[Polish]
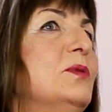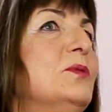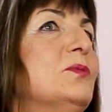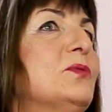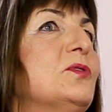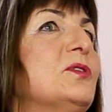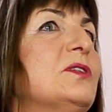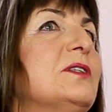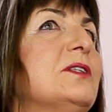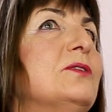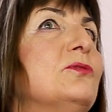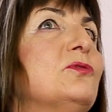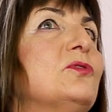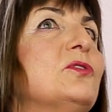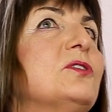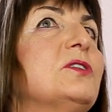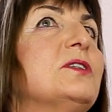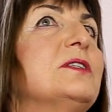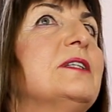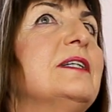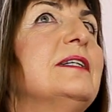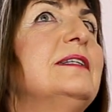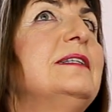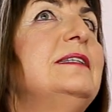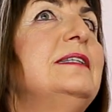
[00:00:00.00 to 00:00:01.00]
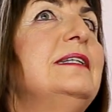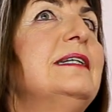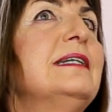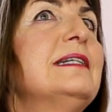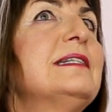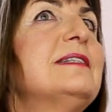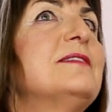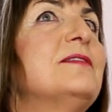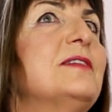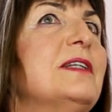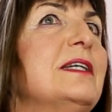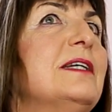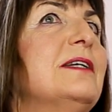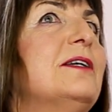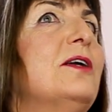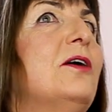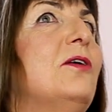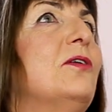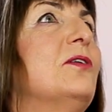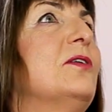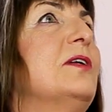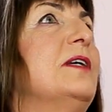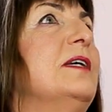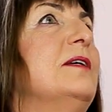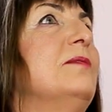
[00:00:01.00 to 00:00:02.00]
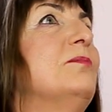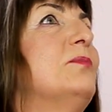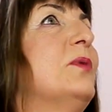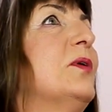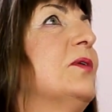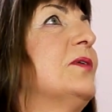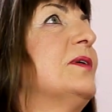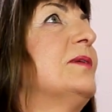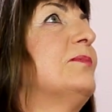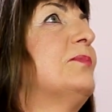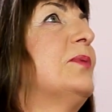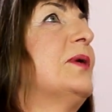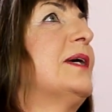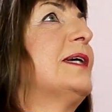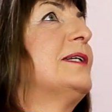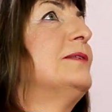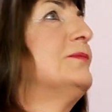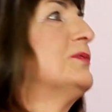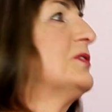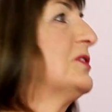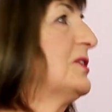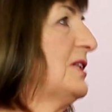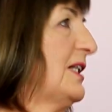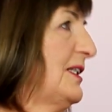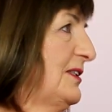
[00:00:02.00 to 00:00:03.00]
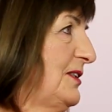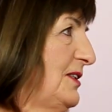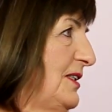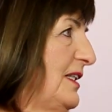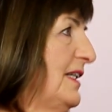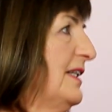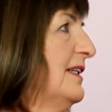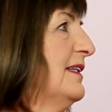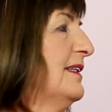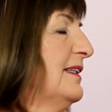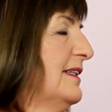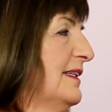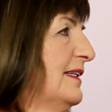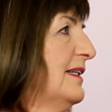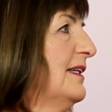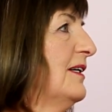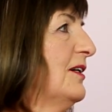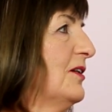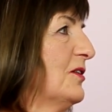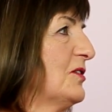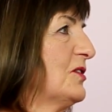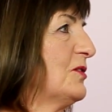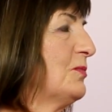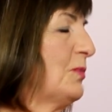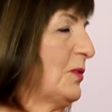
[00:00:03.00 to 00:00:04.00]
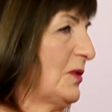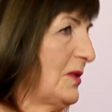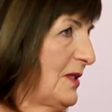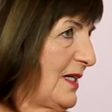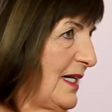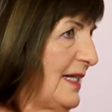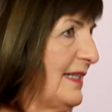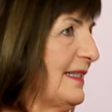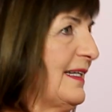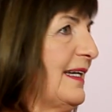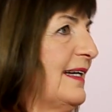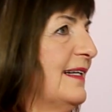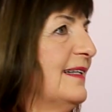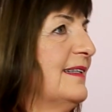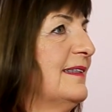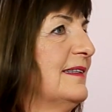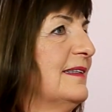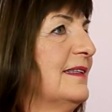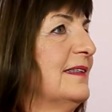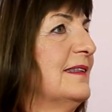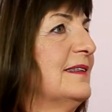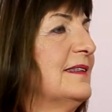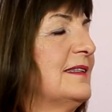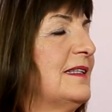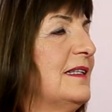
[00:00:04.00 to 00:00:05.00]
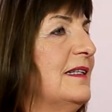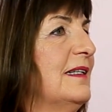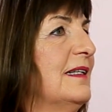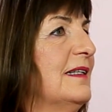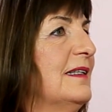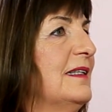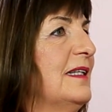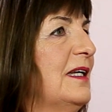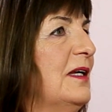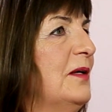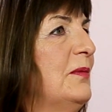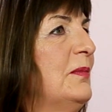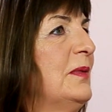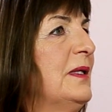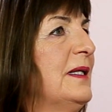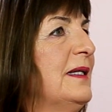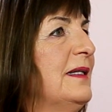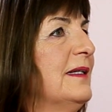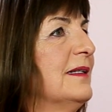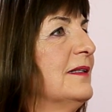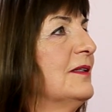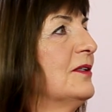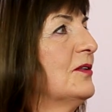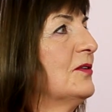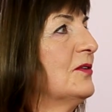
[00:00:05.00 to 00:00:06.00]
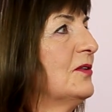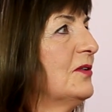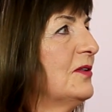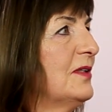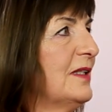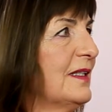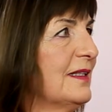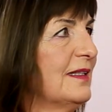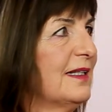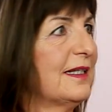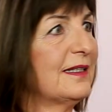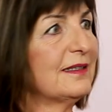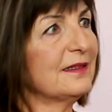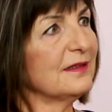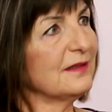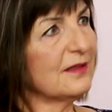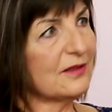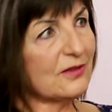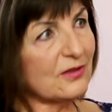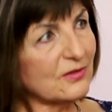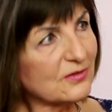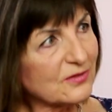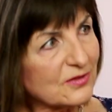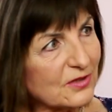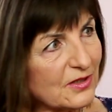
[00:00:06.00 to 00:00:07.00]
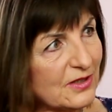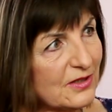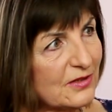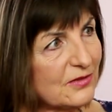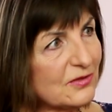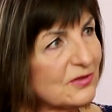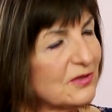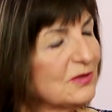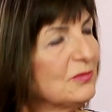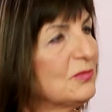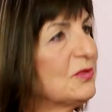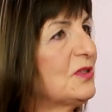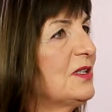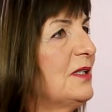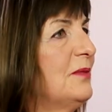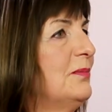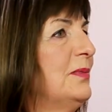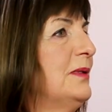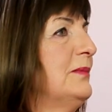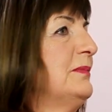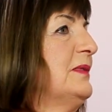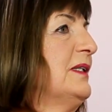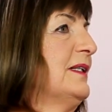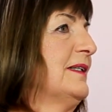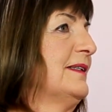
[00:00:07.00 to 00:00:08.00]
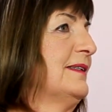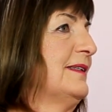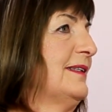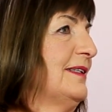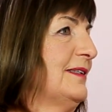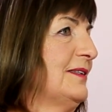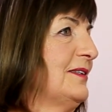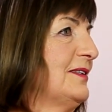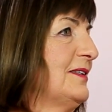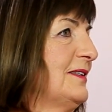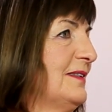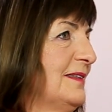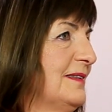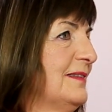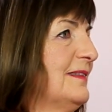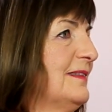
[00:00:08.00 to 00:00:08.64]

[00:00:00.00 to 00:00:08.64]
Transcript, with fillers: mimo że już się nie z tej roli po, po jakimś czasie od spotkania z klientem, no to jednak no, trochę o tym trzeba pamiętać